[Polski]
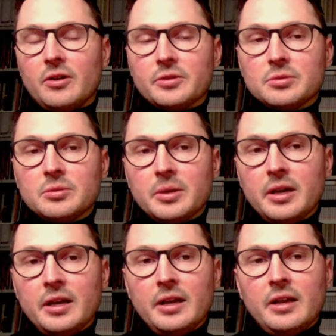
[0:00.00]
osób.
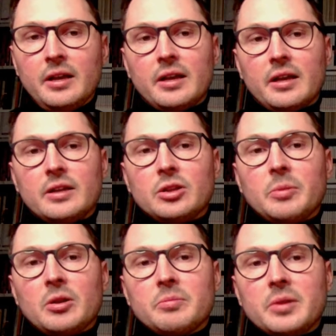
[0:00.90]
E, I
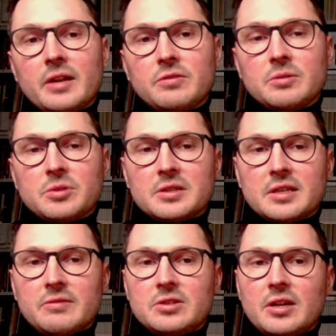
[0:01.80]
dopiero pierwsi
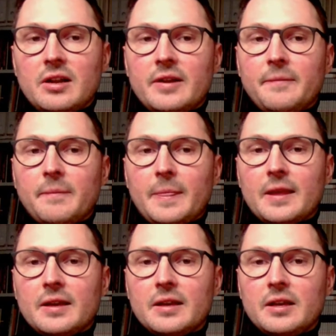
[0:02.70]
przedstawiciele
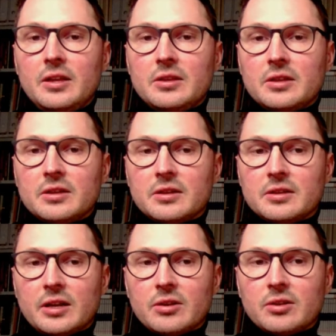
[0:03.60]
e, innych
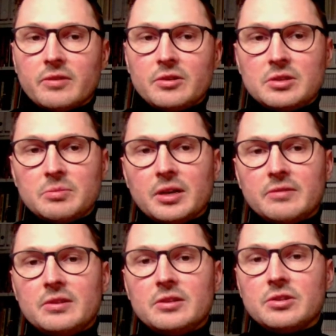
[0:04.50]
narodowości
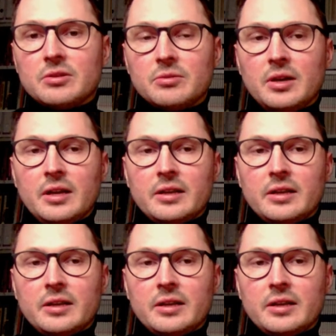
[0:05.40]
pojawili się,